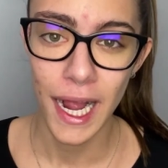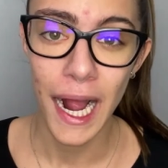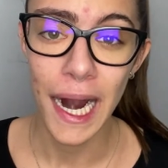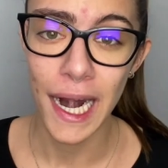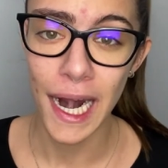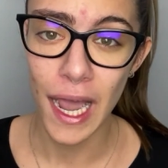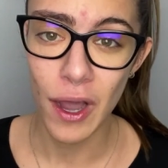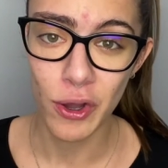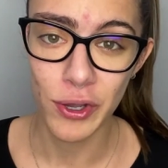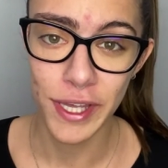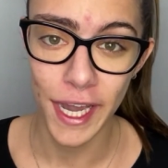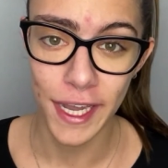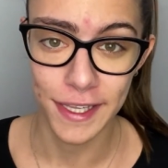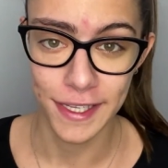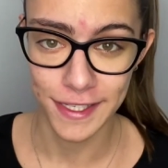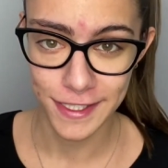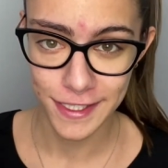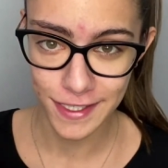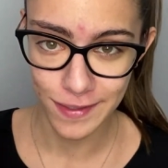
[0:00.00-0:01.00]
Là,
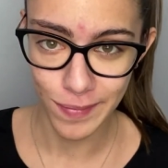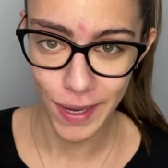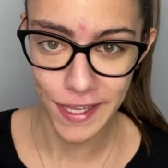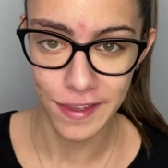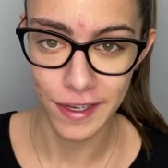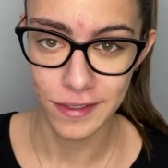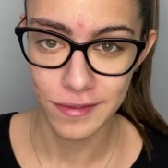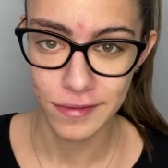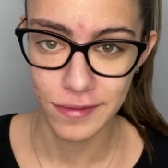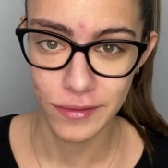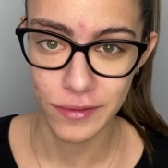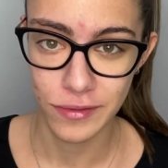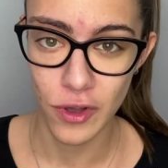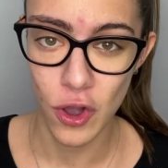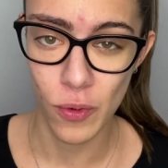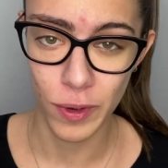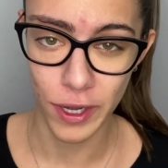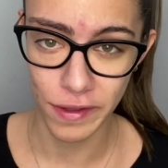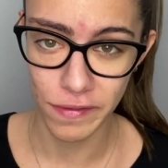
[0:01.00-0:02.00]
regarde, ce matin,
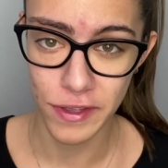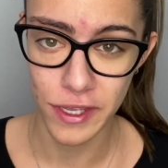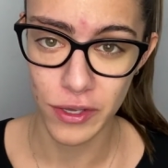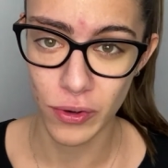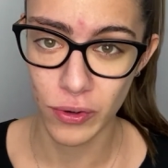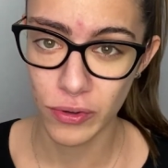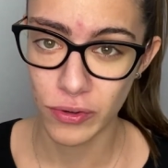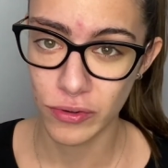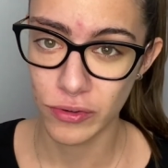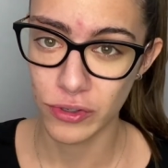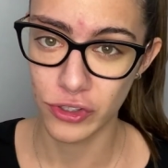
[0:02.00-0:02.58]
en me réveillant,